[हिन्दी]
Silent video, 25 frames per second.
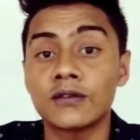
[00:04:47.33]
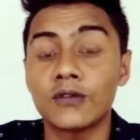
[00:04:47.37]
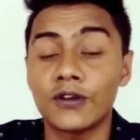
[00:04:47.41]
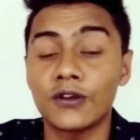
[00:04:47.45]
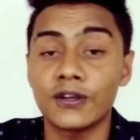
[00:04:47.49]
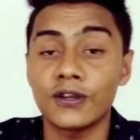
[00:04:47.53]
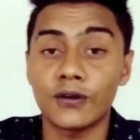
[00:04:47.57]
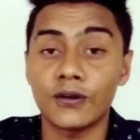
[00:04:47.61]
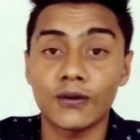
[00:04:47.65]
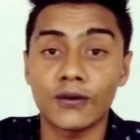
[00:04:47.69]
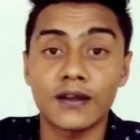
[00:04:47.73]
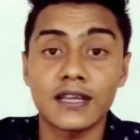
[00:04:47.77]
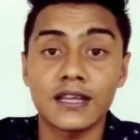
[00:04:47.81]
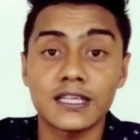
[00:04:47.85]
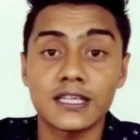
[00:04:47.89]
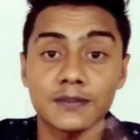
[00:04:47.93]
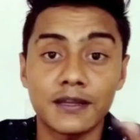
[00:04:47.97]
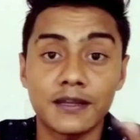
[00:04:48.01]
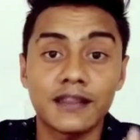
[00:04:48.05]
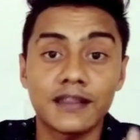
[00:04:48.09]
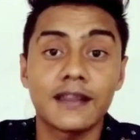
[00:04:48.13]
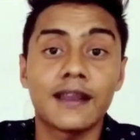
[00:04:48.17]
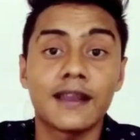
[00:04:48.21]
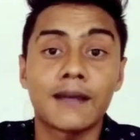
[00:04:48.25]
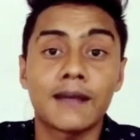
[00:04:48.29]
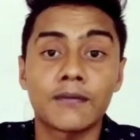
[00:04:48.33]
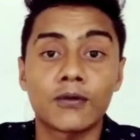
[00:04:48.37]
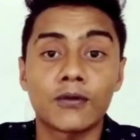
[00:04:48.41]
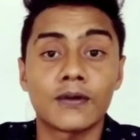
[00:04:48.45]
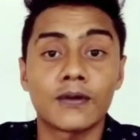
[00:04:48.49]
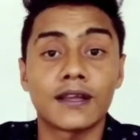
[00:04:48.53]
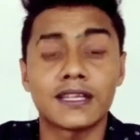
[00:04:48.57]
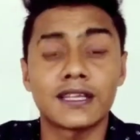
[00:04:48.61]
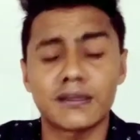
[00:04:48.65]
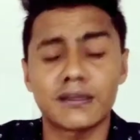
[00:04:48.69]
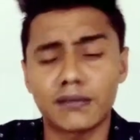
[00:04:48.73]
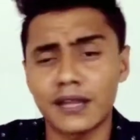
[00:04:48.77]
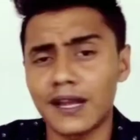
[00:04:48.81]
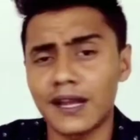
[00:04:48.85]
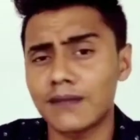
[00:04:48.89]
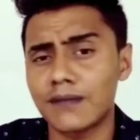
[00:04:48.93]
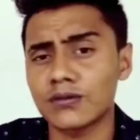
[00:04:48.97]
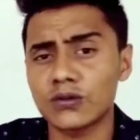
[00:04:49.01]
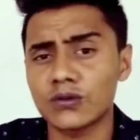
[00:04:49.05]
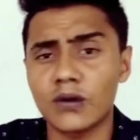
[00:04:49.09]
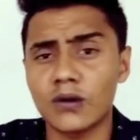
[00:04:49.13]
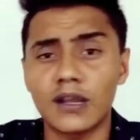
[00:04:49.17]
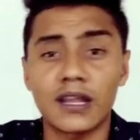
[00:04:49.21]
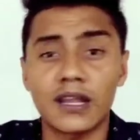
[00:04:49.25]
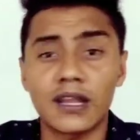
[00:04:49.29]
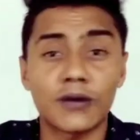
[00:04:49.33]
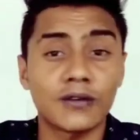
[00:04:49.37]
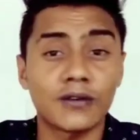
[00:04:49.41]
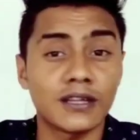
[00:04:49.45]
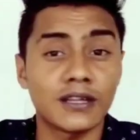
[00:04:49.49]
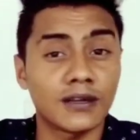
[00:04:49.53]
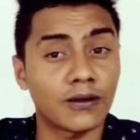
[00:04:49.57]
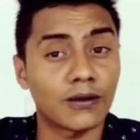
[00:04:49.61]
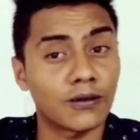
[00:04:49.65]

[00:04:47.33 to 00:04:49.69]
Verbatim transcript: ज्वाइन होंगे इस बंदे ने आपको किया जब तक आप कॉल आउट नहीं